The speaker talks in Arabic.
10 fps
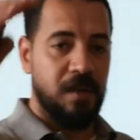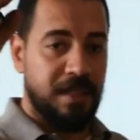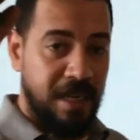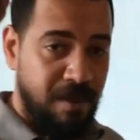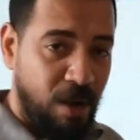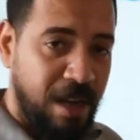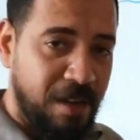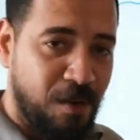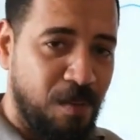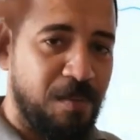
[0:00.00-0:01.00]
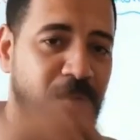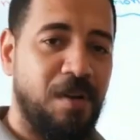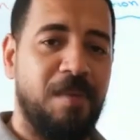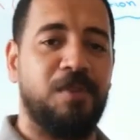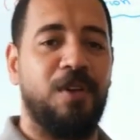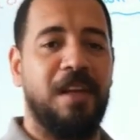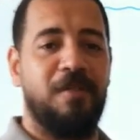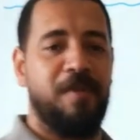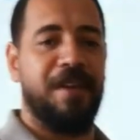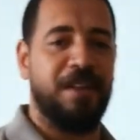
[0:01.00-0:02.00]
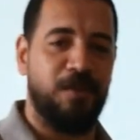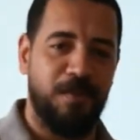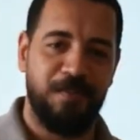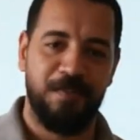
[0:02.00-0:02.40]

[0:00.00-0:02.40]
السلام عليكم ورحمة الله وبركاته